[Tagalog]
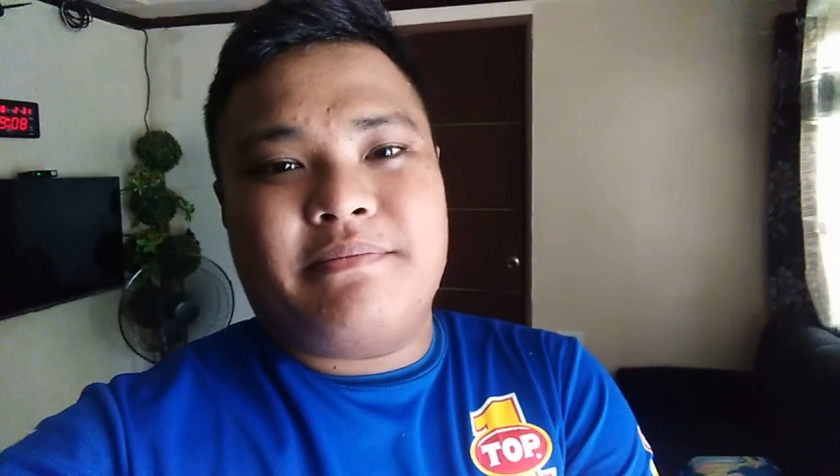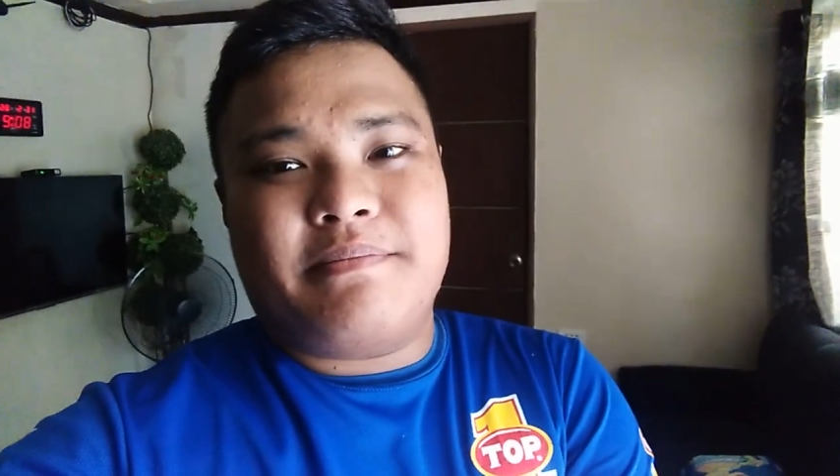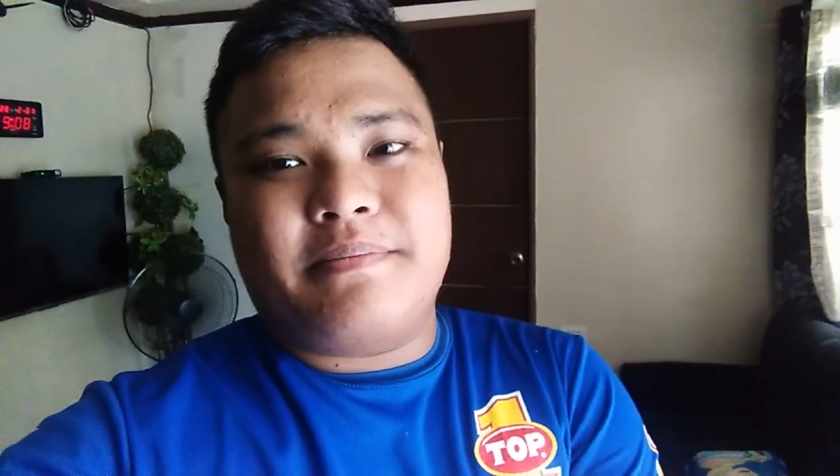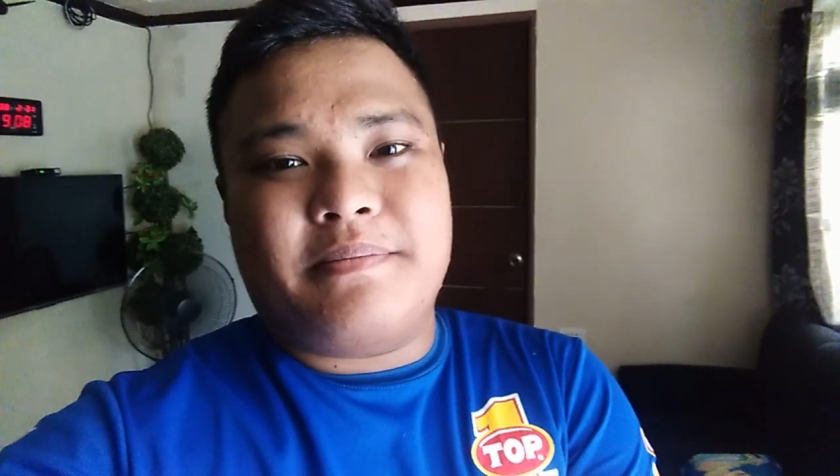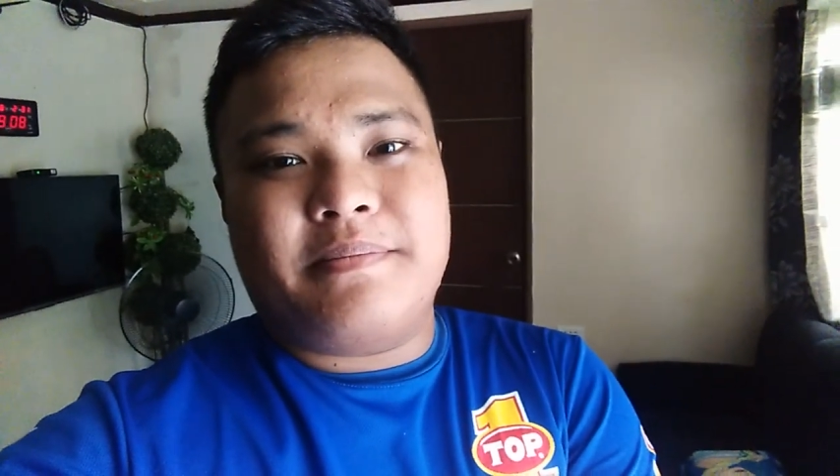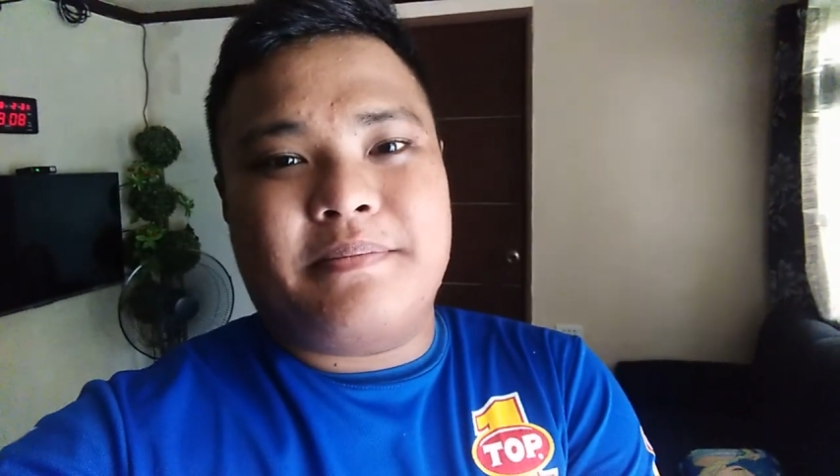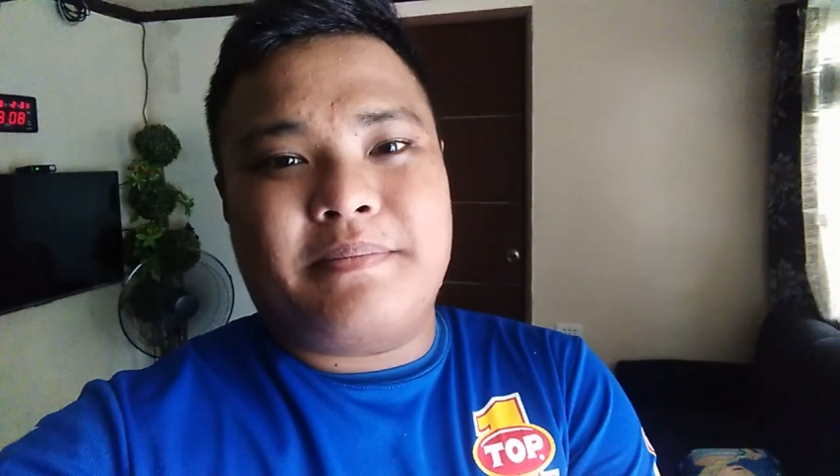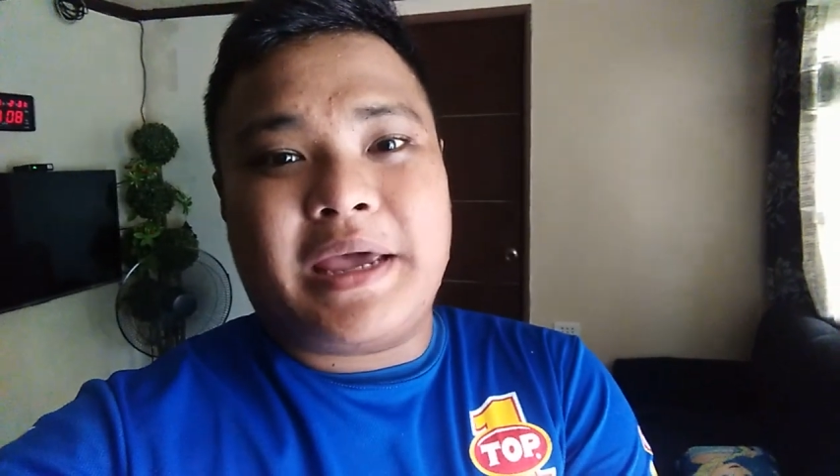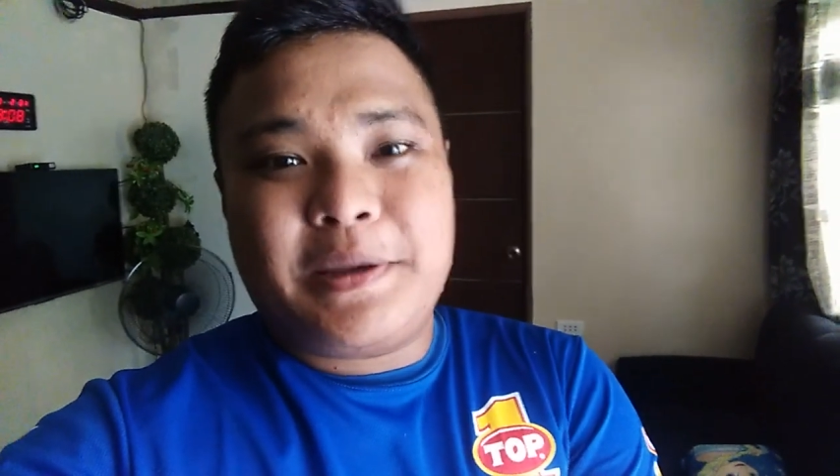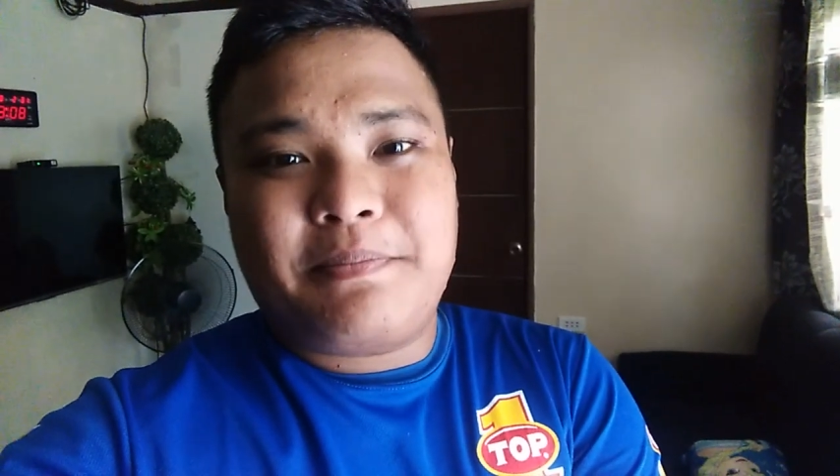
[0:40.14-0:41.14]
um,
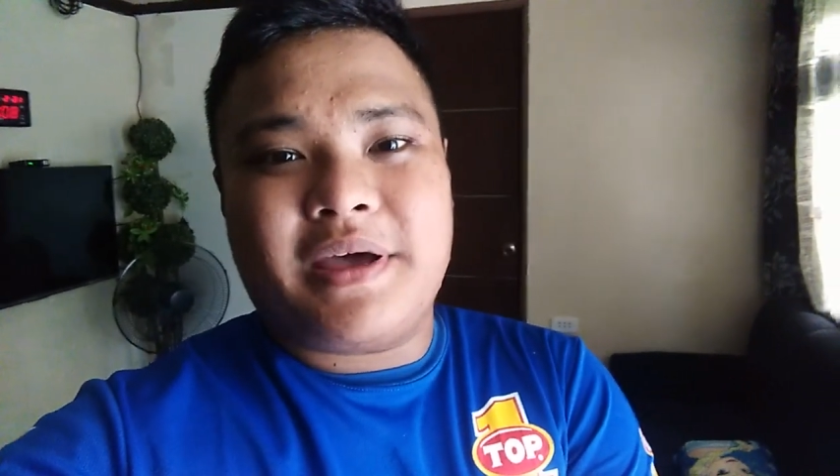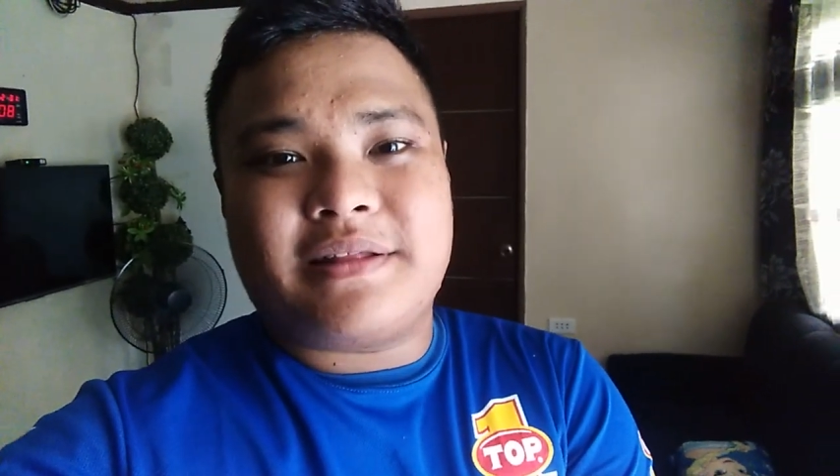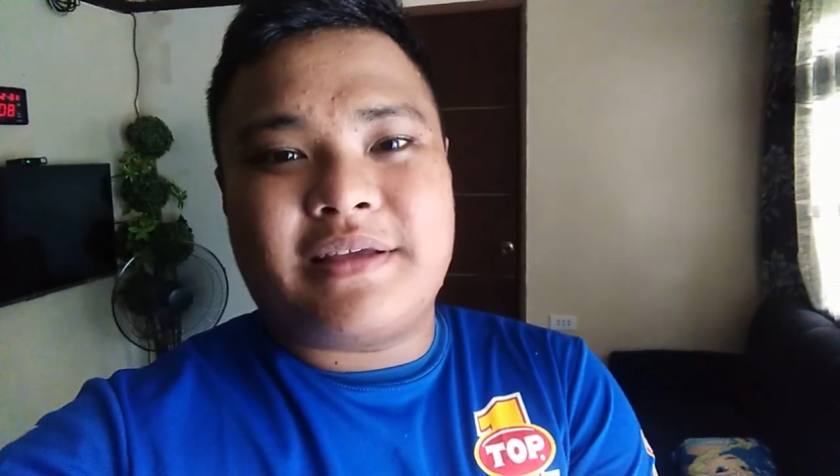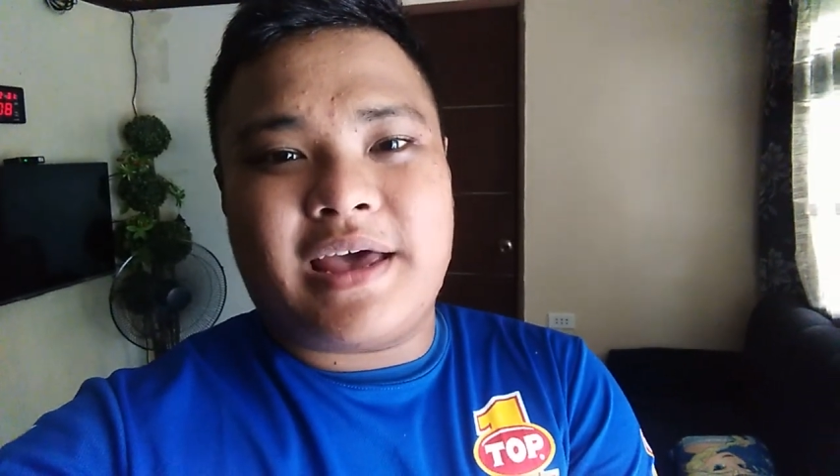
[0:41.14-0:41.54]
mahigpit,